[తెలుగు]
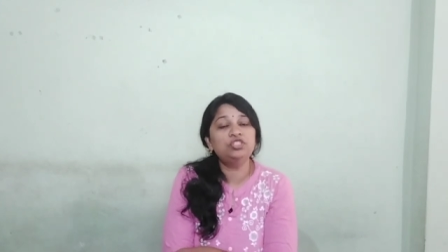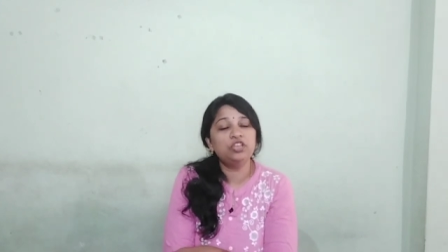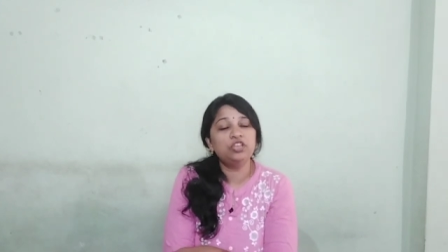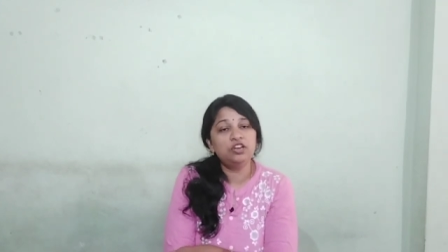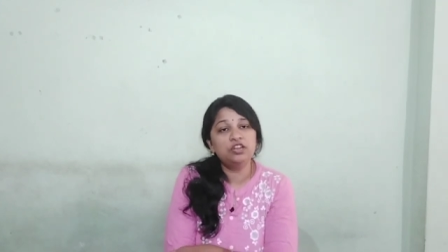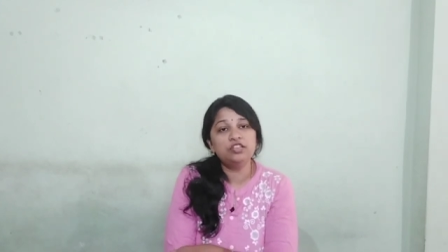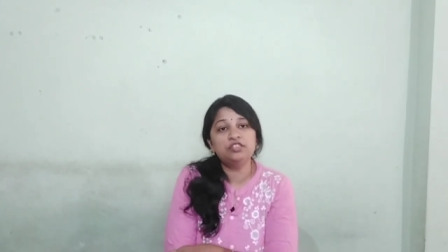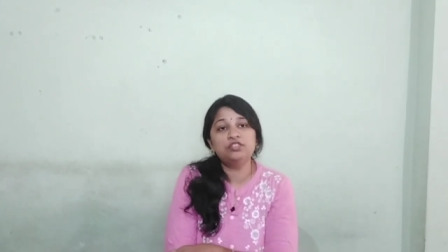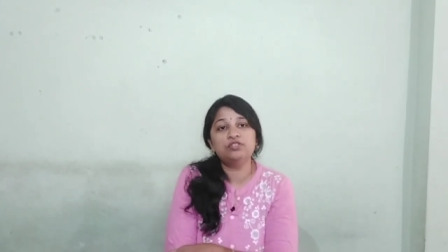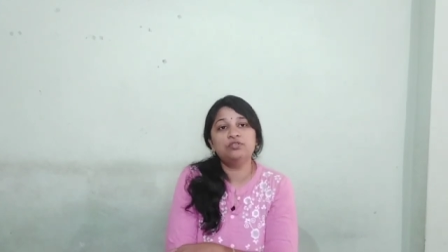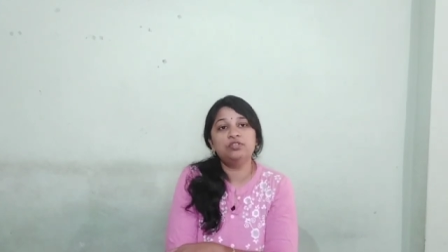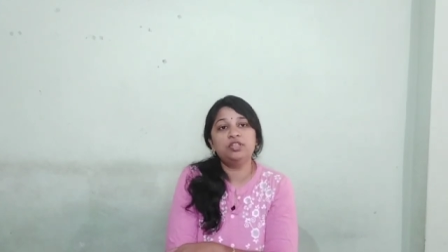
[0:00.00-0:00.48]

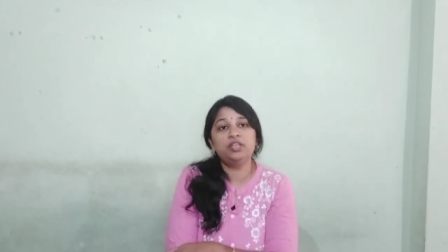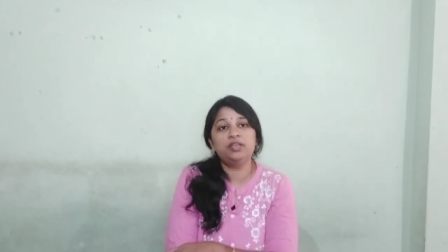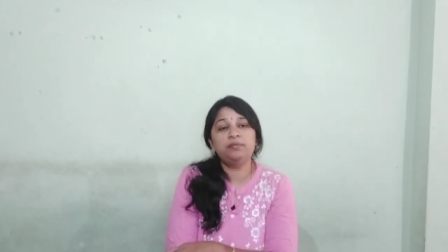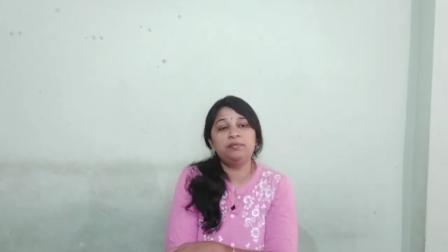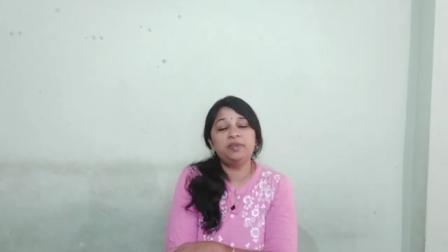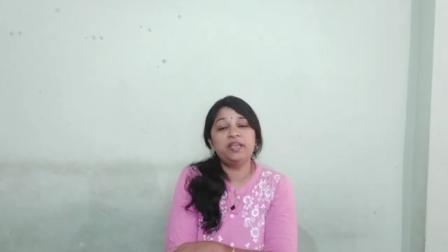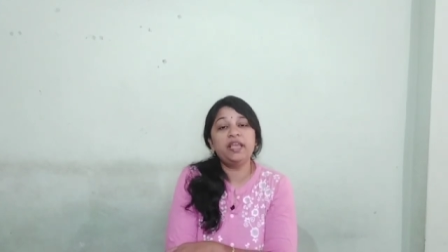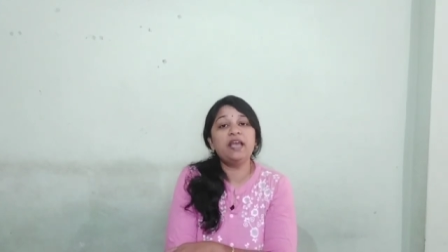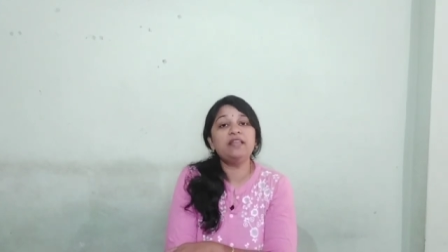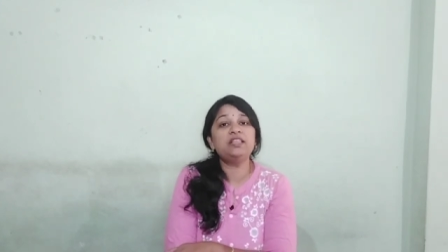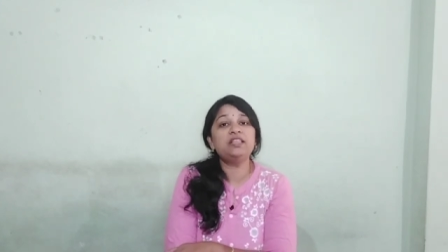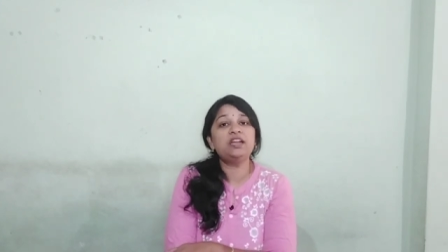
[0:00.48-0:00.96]
చెల్లిస్తుంది
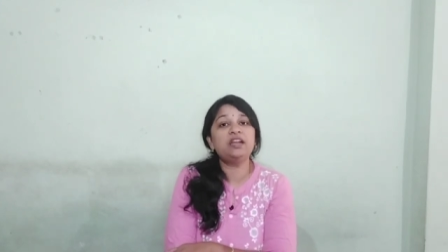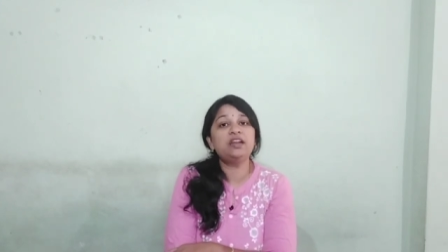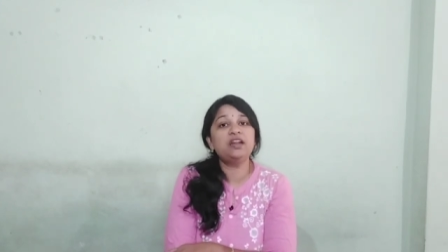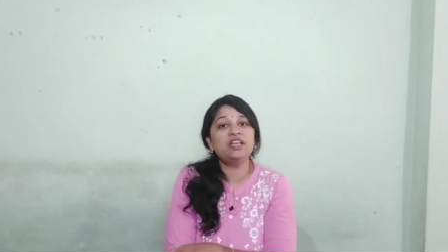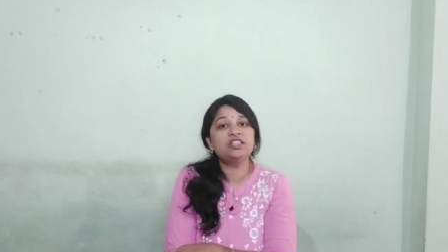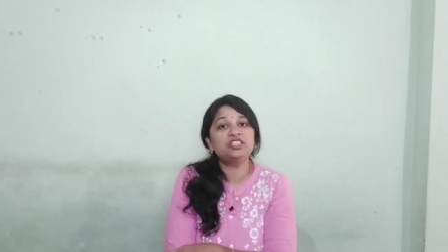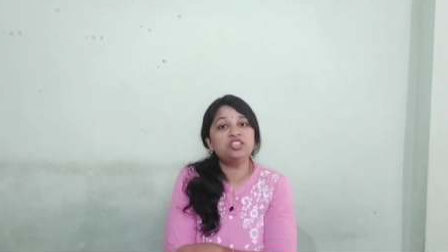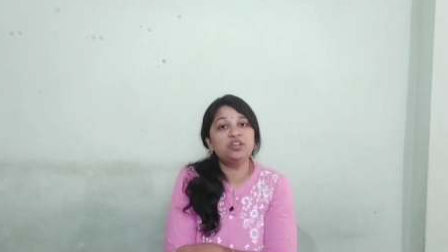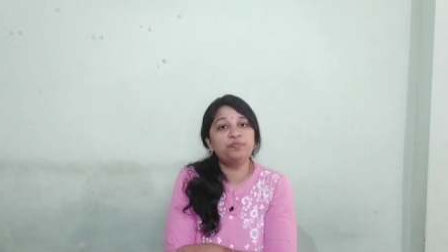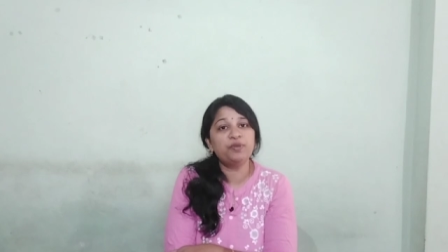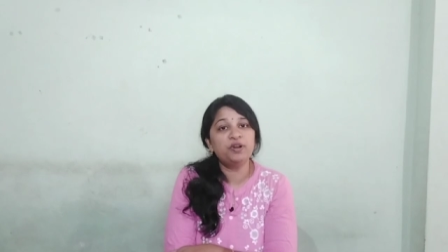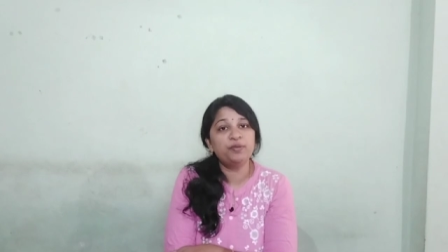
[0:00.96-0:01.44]
కేంద్ర
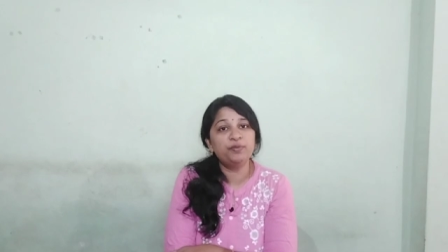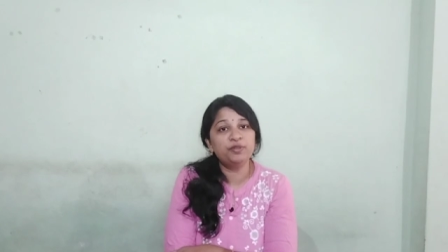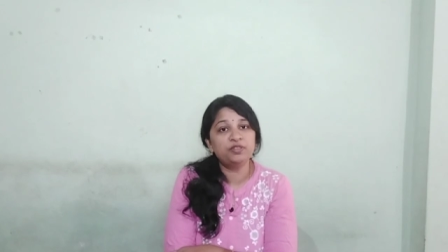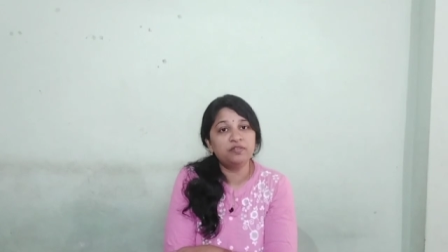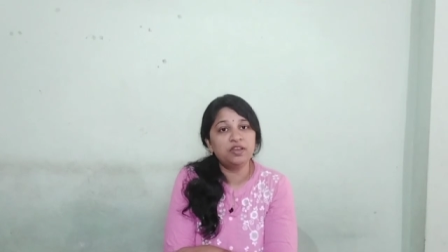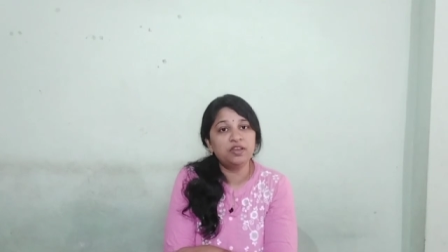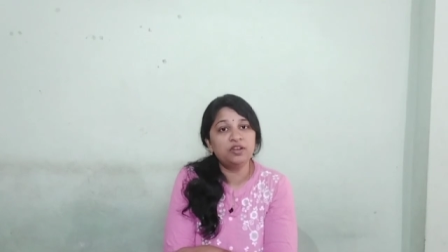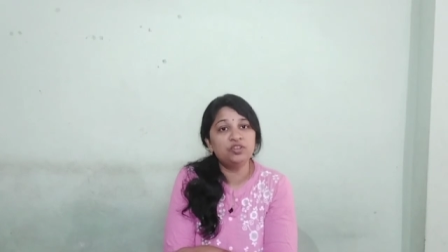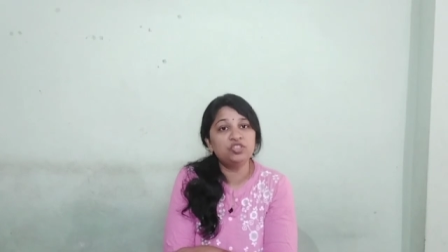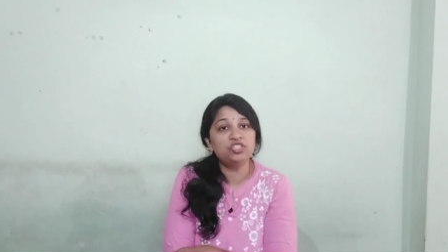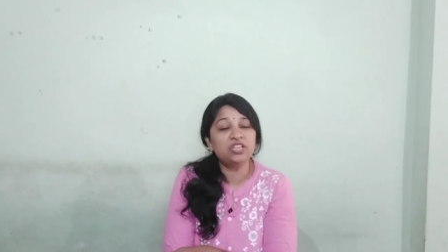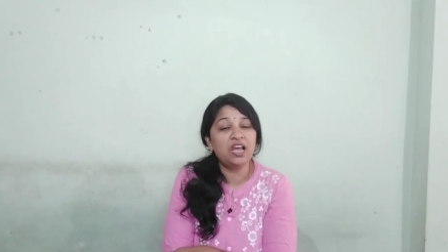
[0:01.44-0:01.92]
రాష్ట్ర
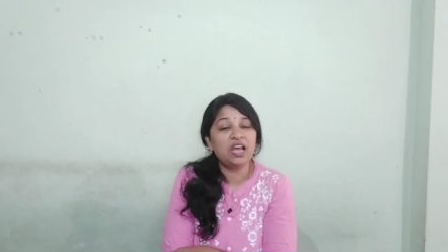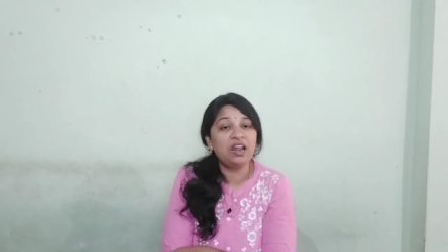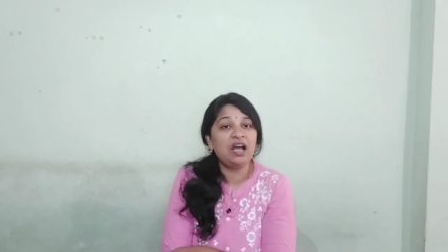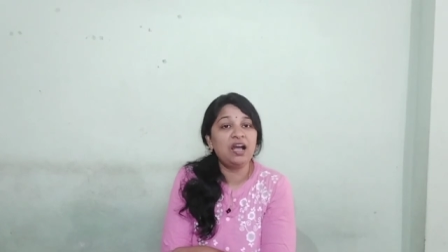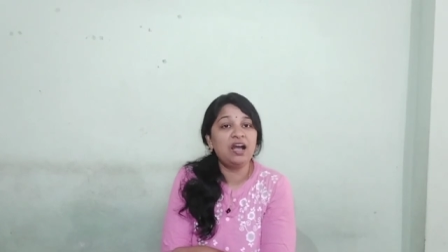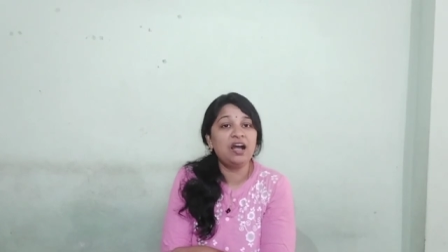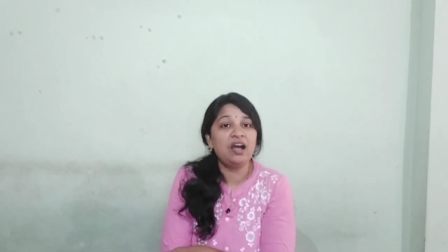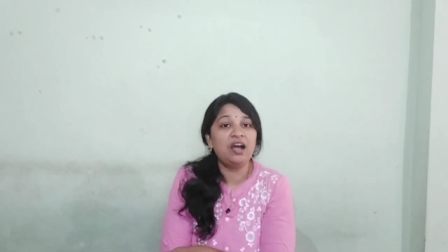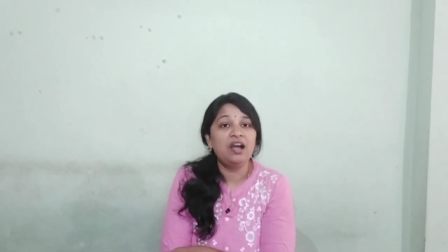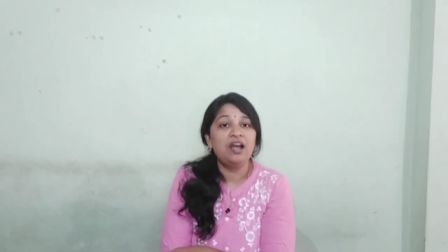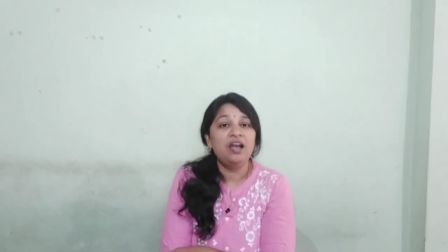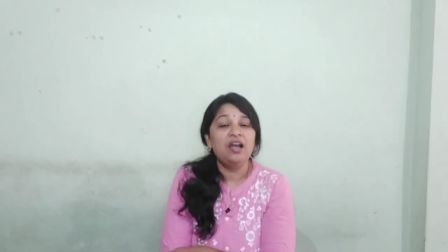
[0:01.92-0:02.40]
ప్రభుత్వాలు చాలా